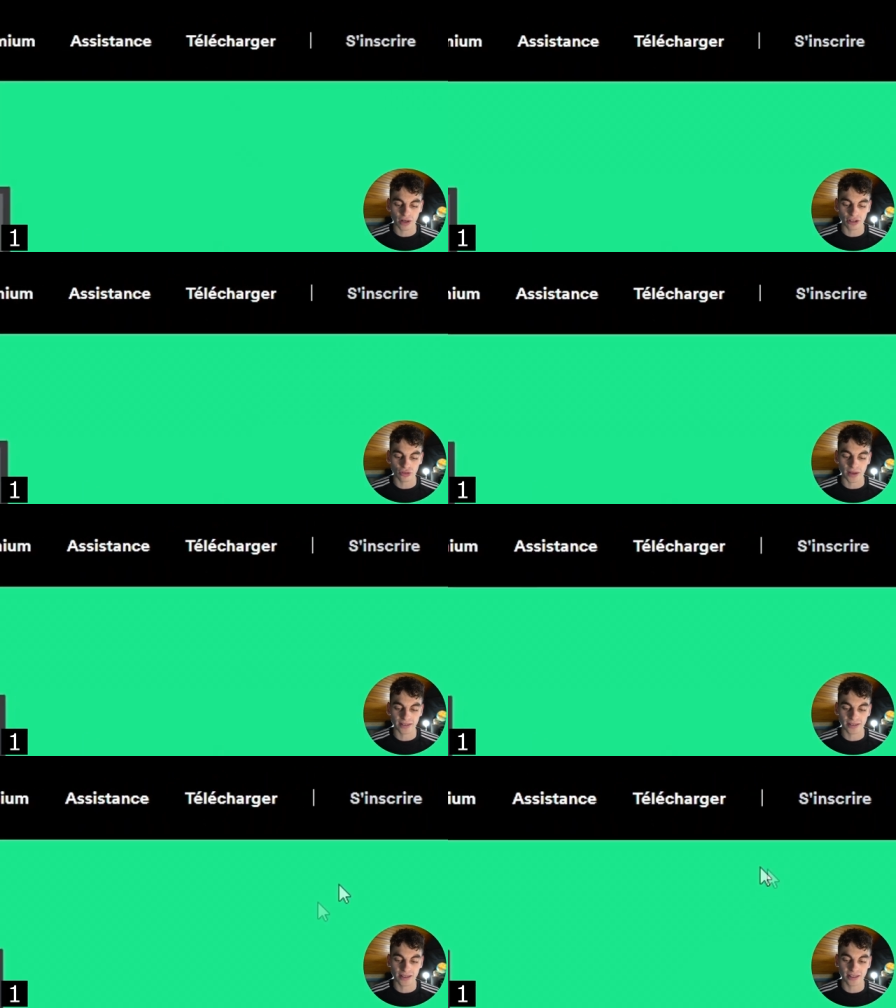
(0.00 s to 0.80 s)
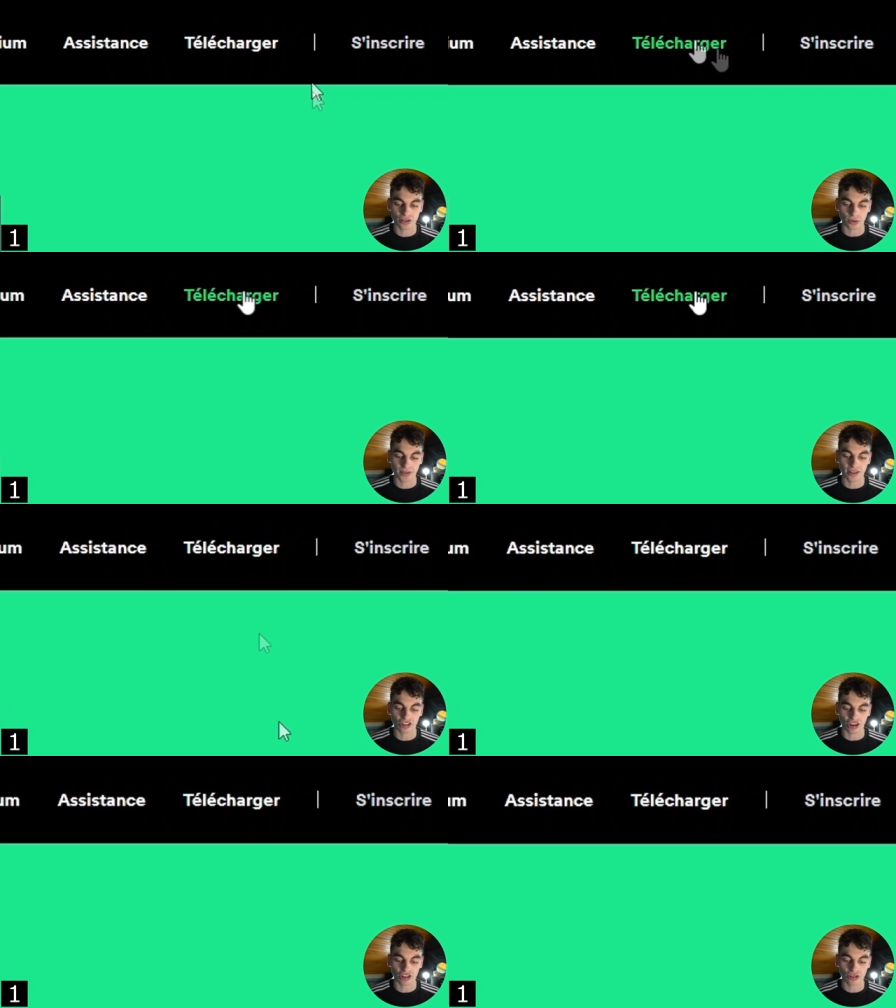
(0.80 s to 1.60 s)
Voilà, tu vas cliquer sur
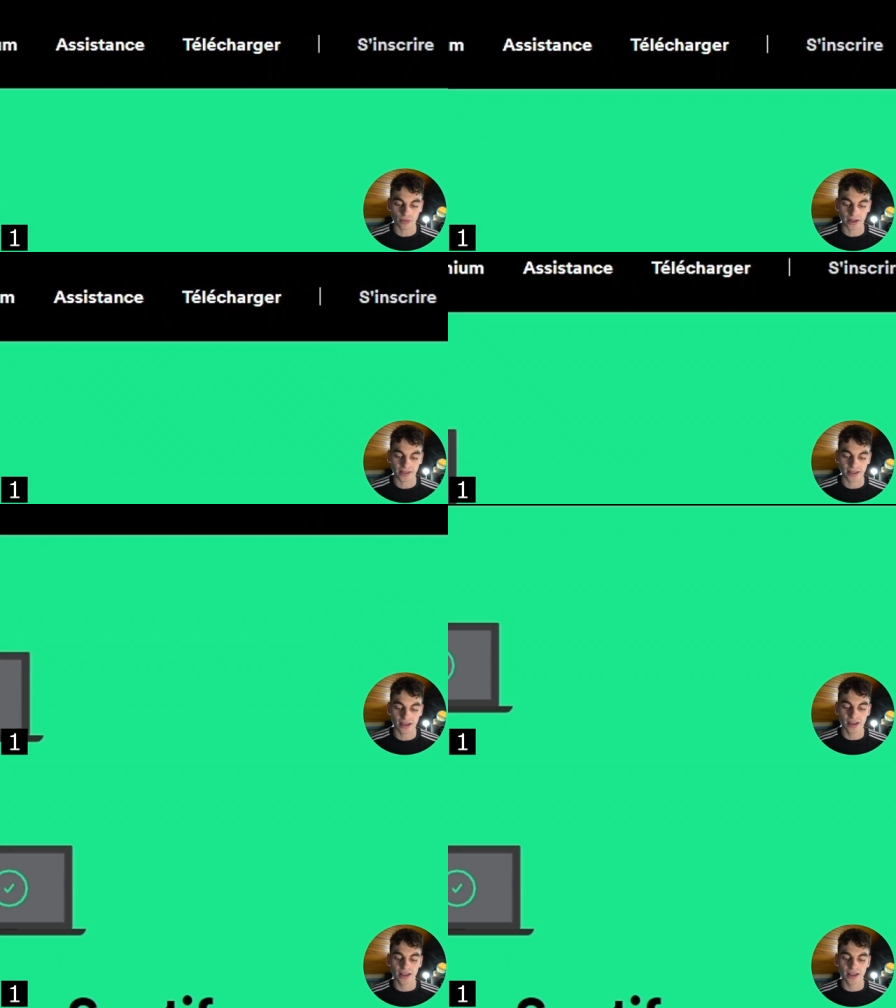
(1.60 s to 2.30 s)
télécharger, tu vas cliquer